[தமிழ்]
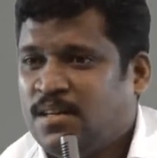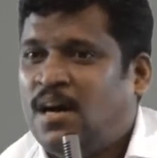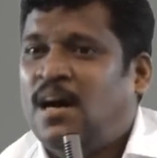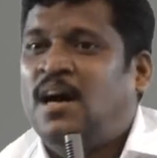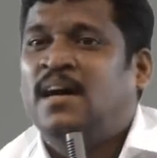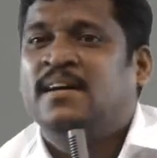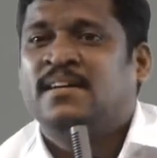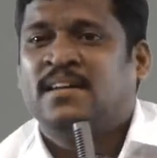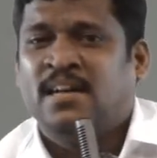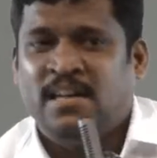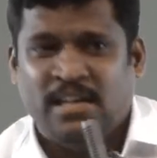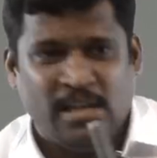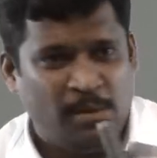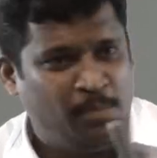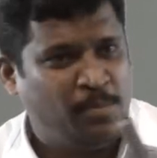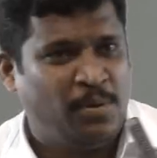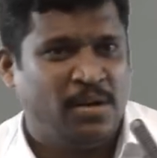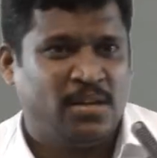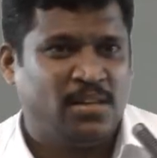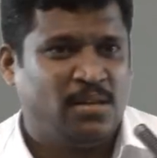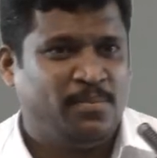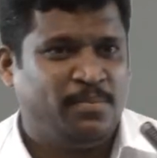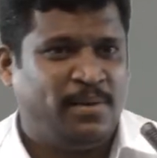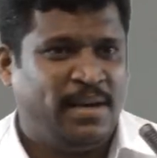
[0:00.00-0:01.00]
ஆண்கள்
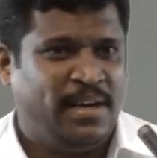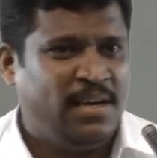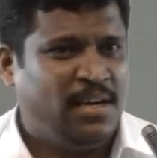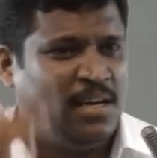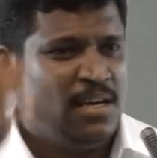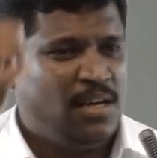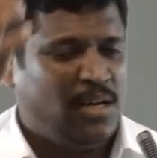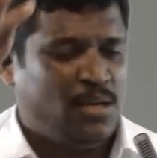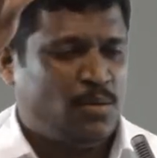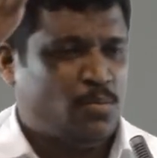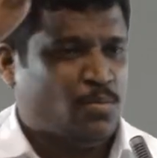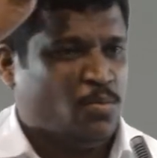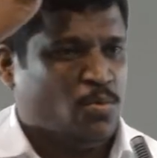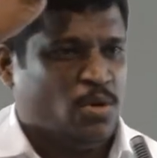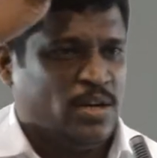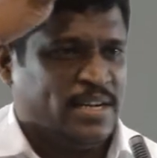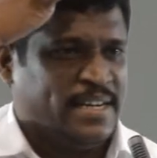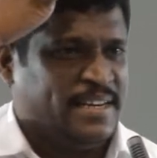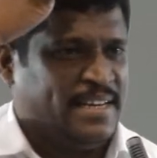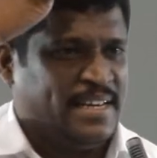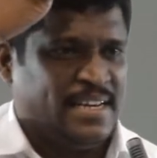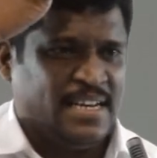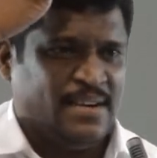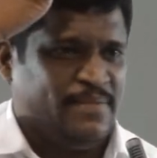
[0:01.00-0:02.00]
எப்பொழுதுமே
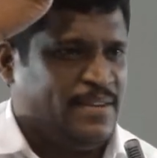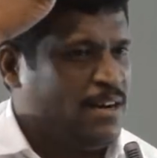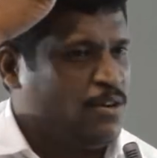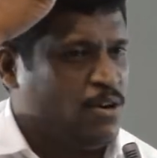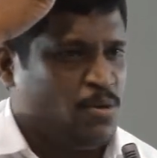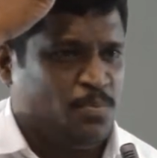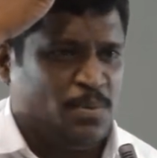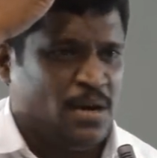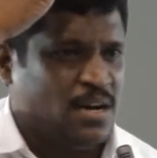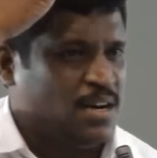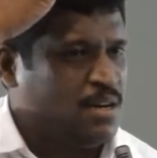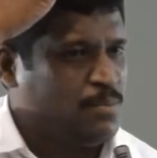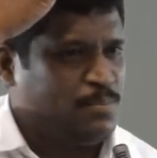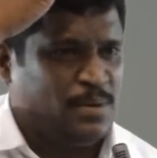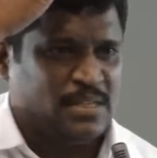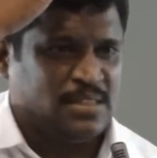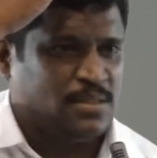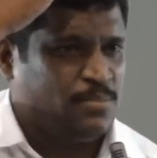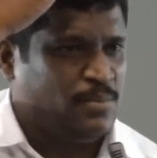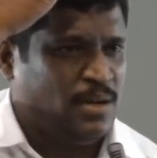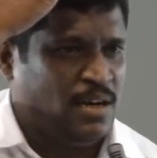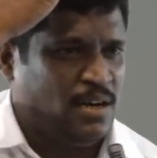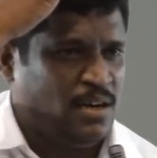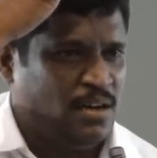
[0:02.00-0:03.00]
மூளைக்கு நிறைய வேலை கொடுப்பாங்கன்னு
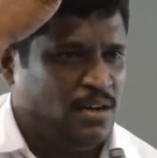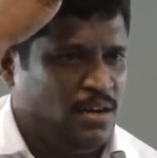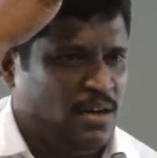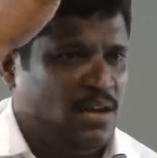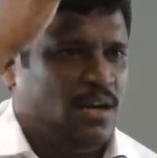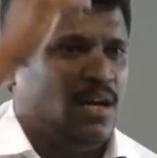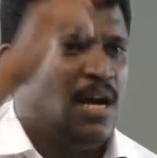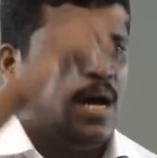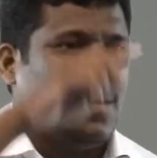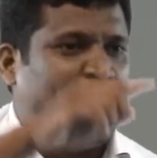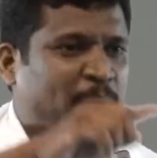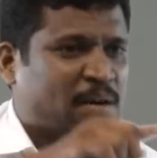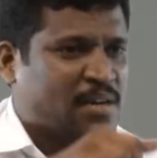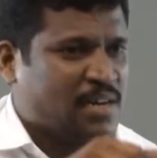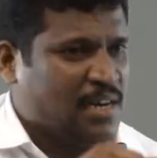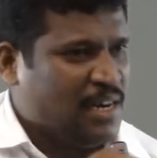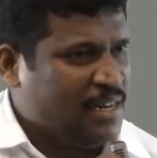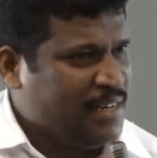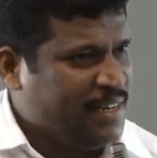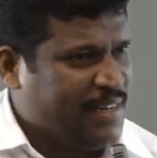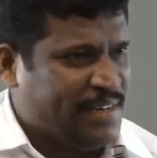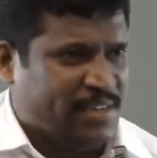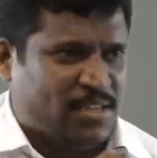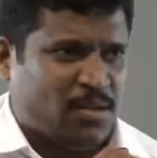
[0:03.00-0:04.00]
பார்த்தோமா அப்போ
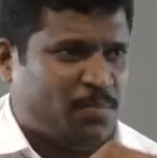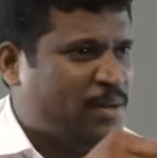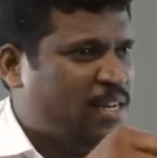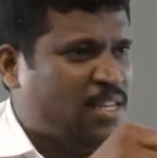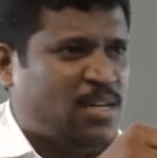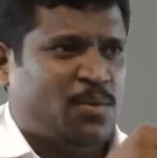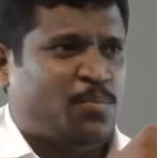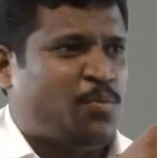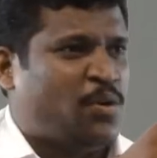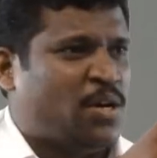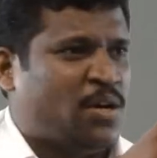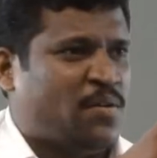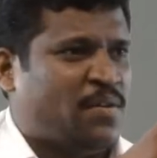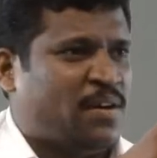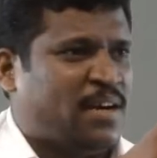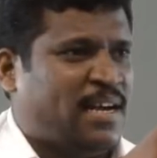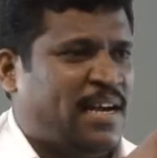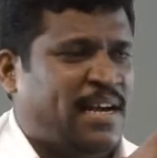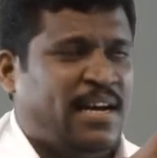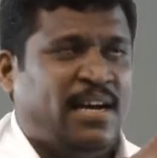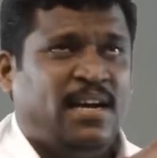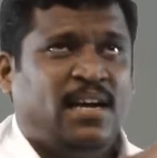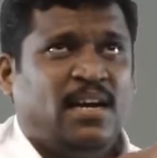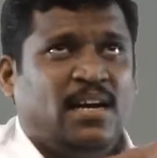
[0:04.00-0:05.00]
காலை எட்டு மணிக்கு போனவங்க
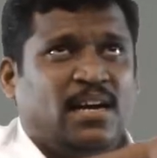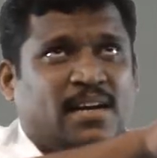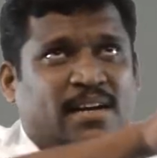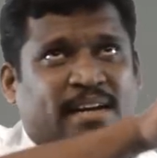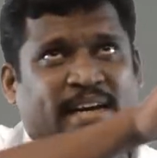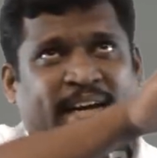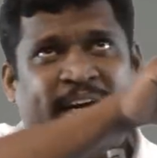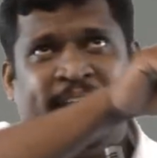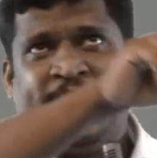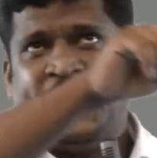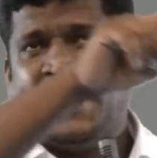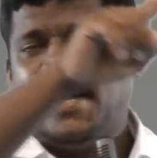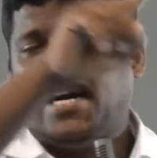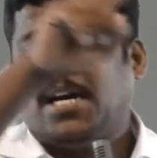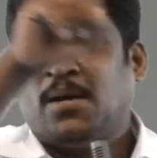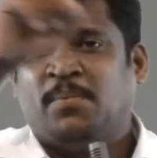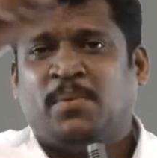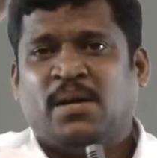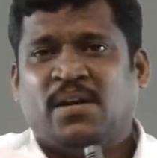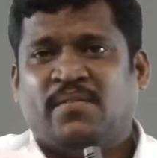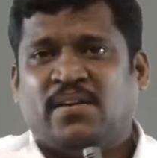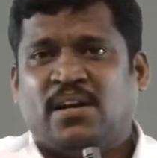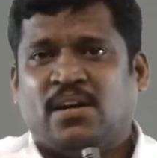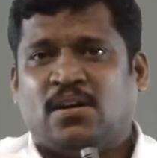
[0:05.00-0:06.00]
நைட்டு எட்டு
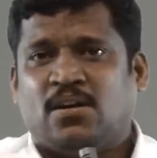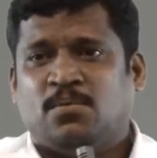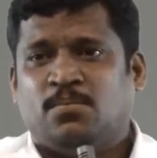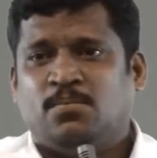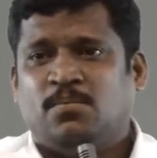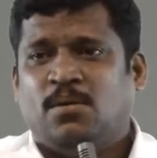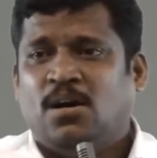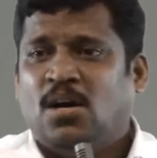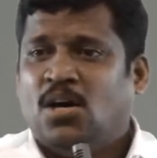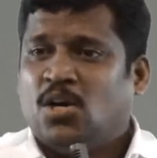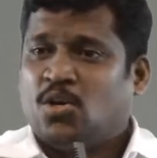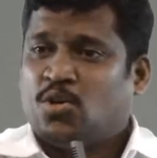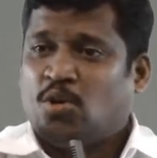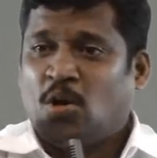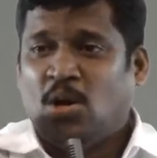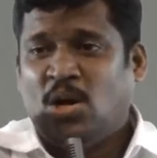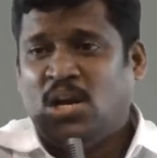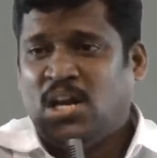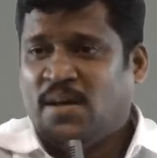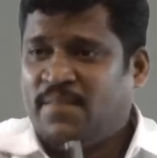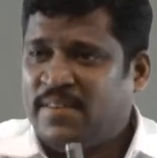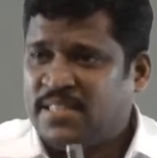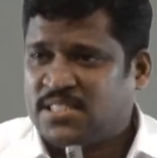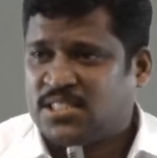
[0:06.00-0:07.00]
மணி வரைக்கும் டுவெல்
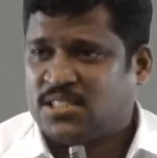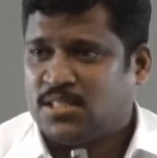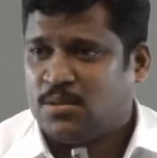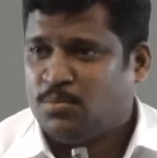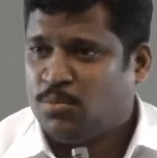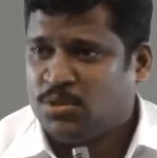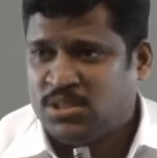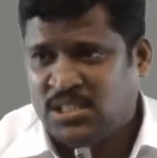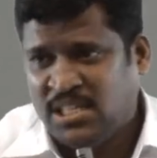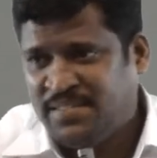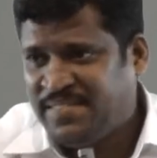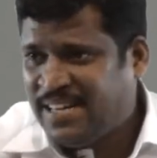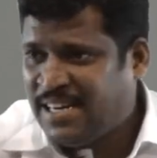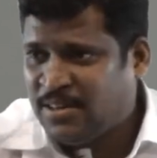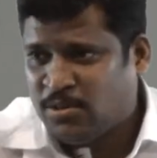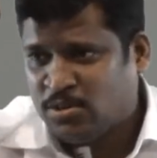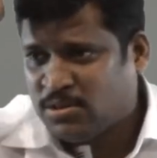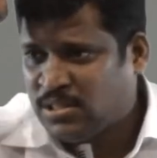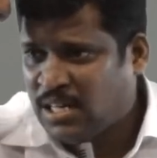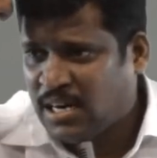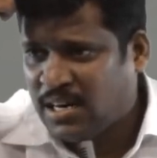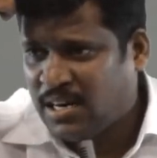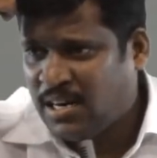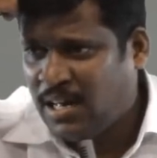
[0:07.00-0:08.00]
ஹவர்ஸ் புத்தி வேலை
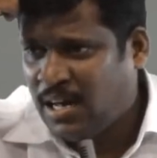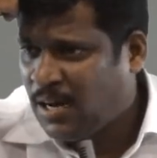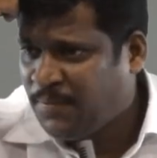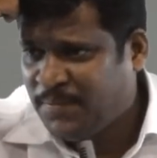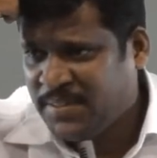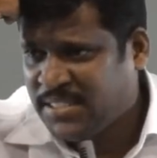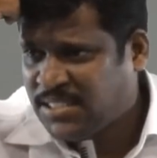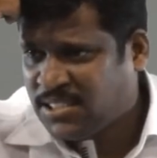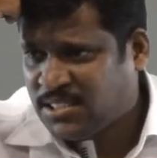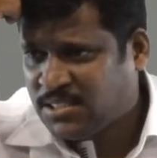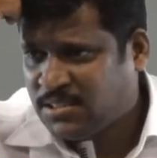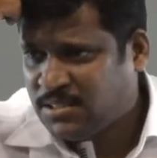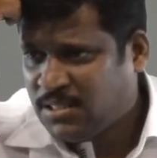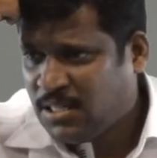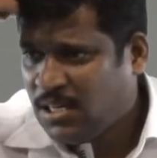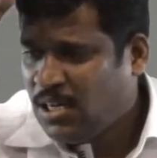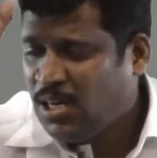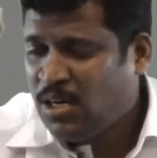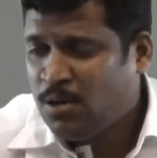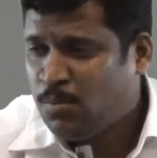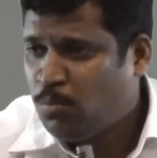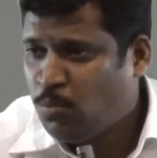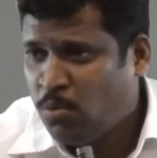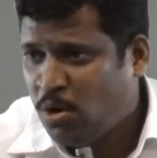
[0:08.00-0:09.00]
கொடுத்தாங்களா ஆஃபீஸ்
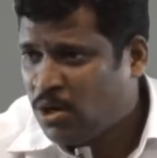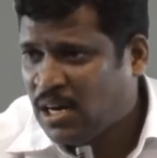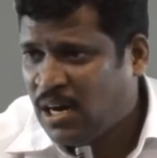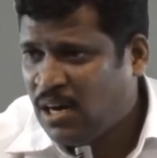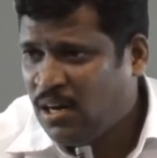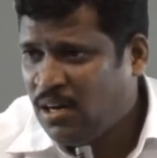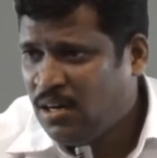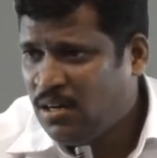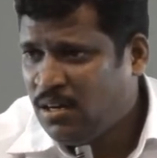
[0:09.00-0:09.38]
மோடா